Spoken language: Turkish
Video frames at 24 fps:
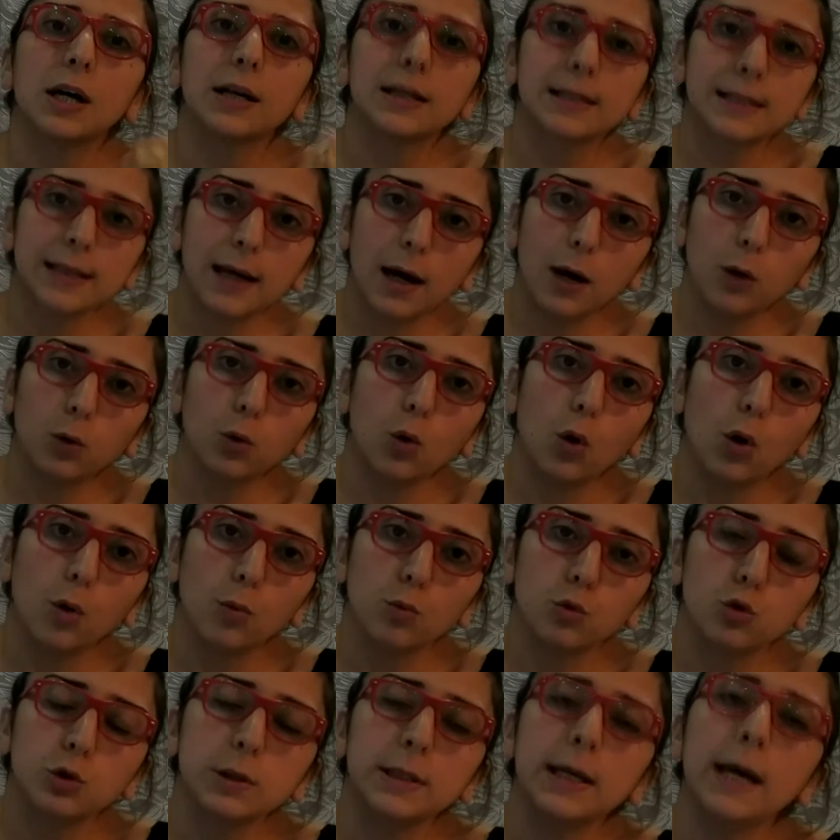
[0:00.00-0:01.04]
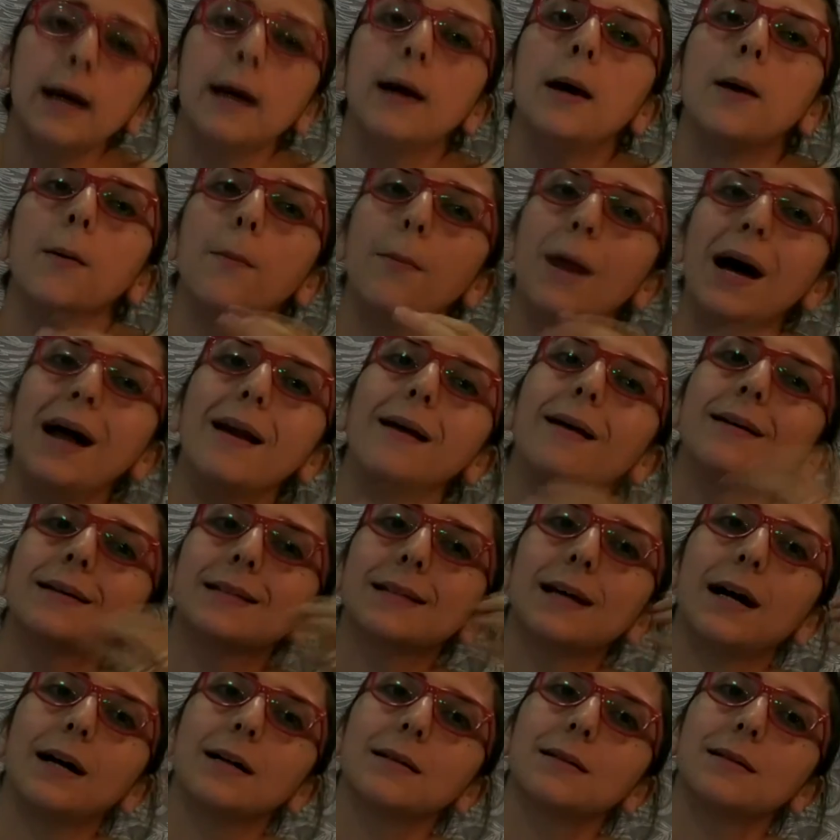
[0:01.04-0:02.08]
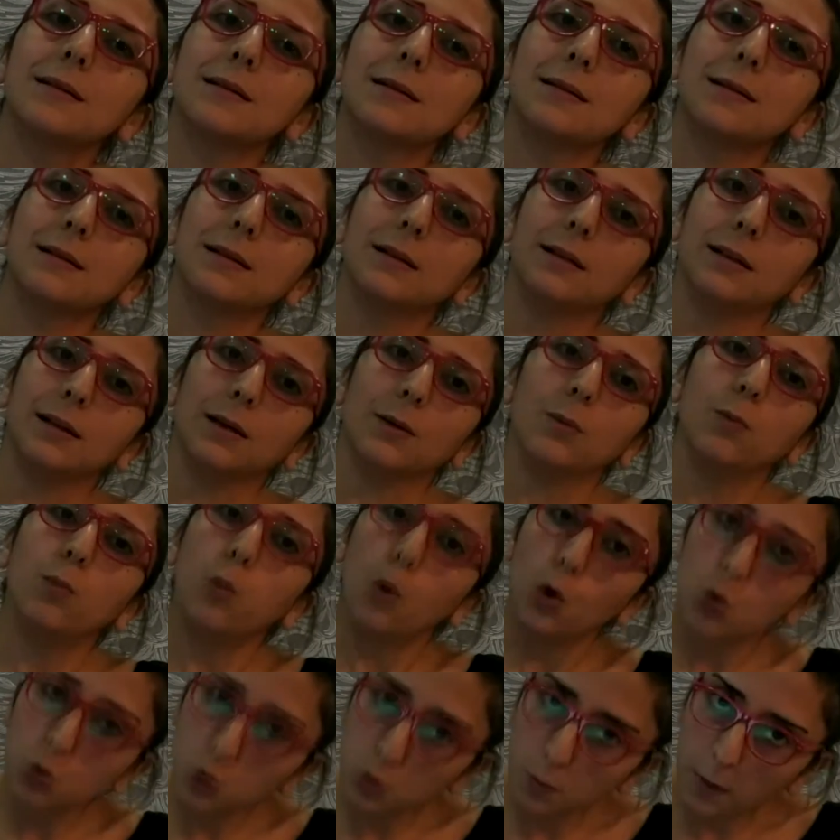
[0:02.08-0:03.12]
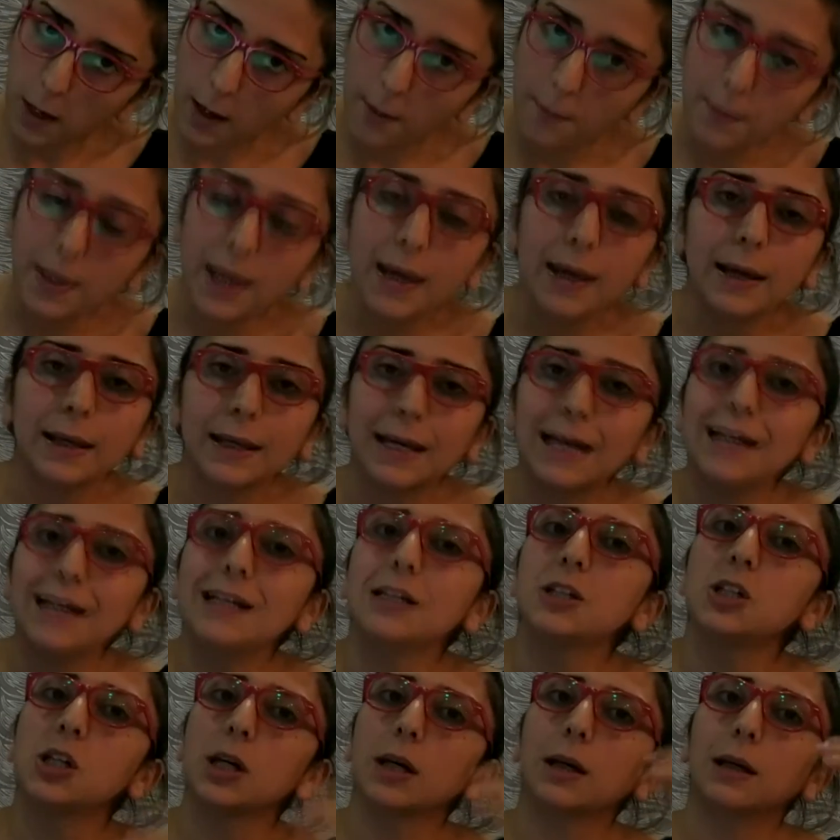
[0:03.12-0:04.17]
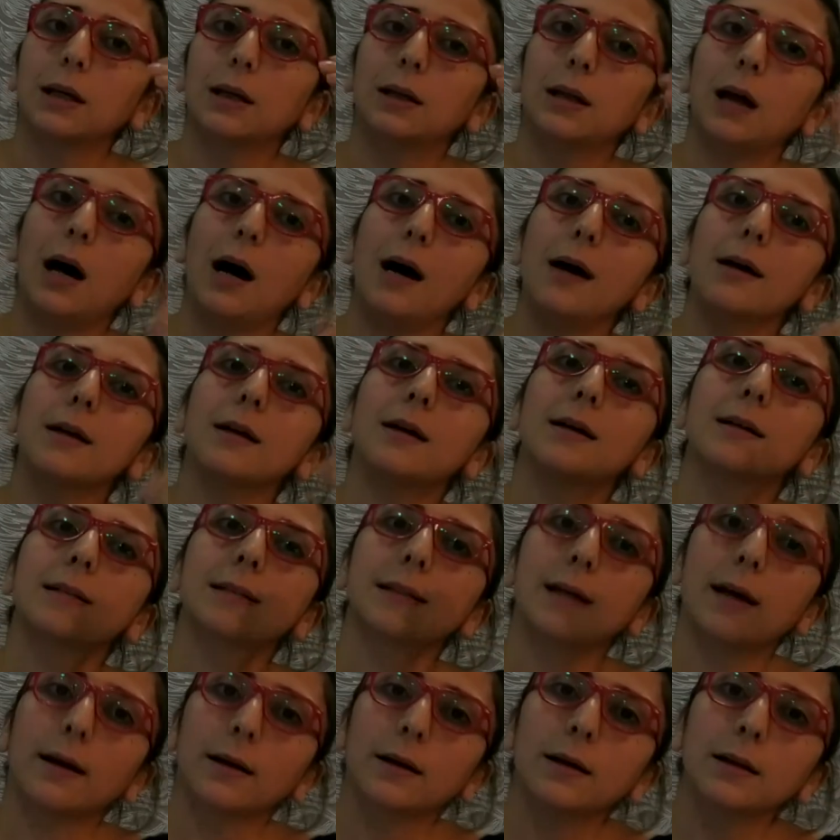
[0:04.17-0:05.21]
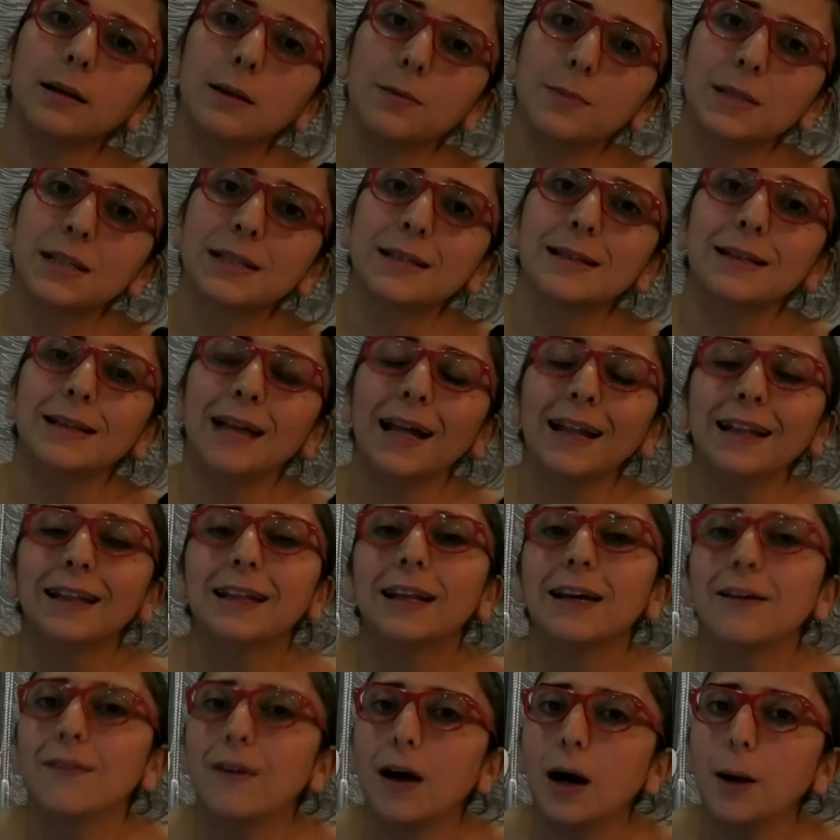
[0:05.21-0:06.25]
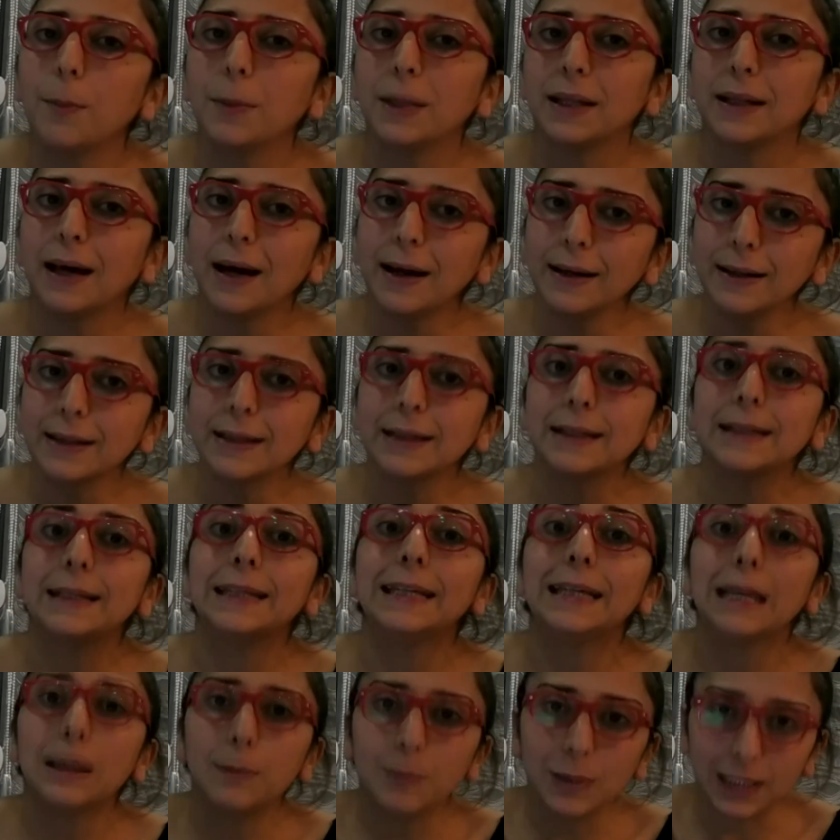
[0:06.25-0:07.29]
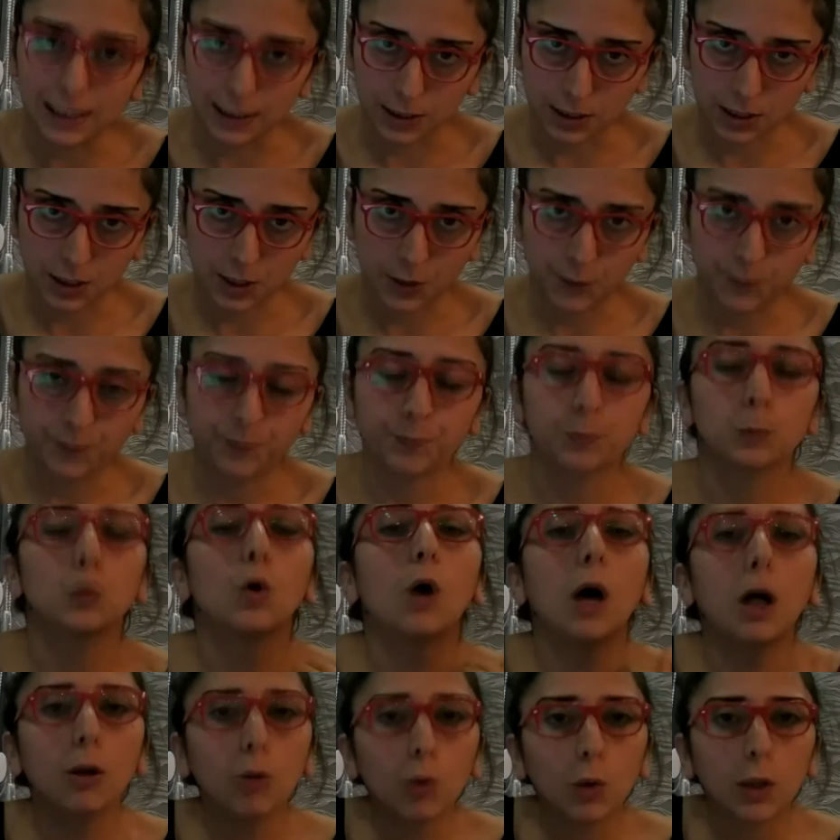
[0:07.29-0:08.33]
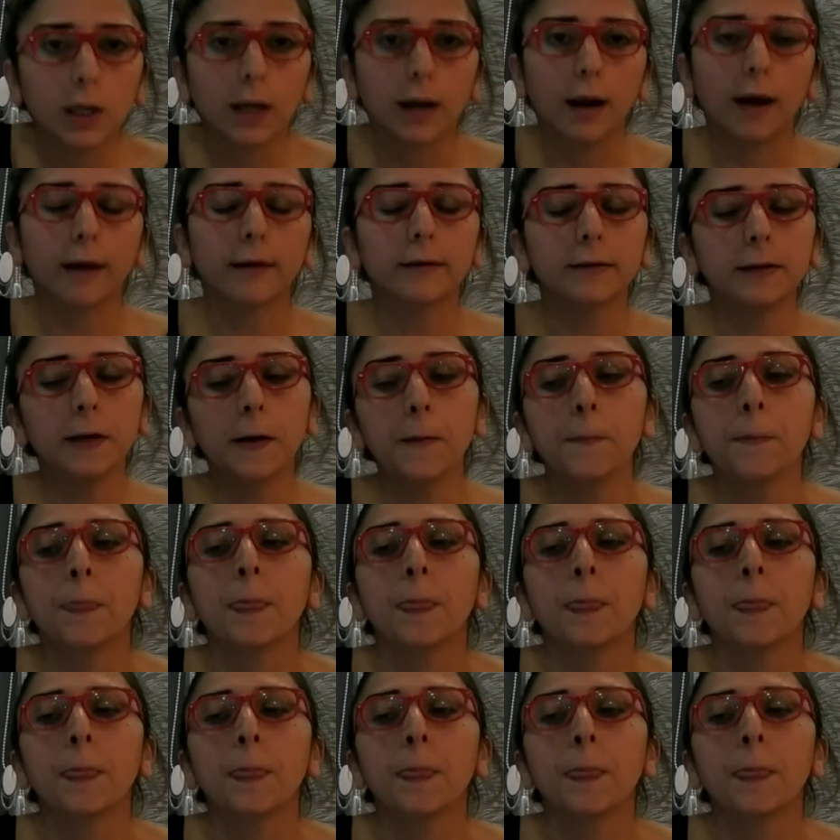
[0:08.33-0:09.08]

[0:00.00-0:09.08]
hasar görmüşse ben hasarsızlığını bozmam. Gelecek yıl aynı hasar kademesinden devam eder diyebilir. Doğal olarak da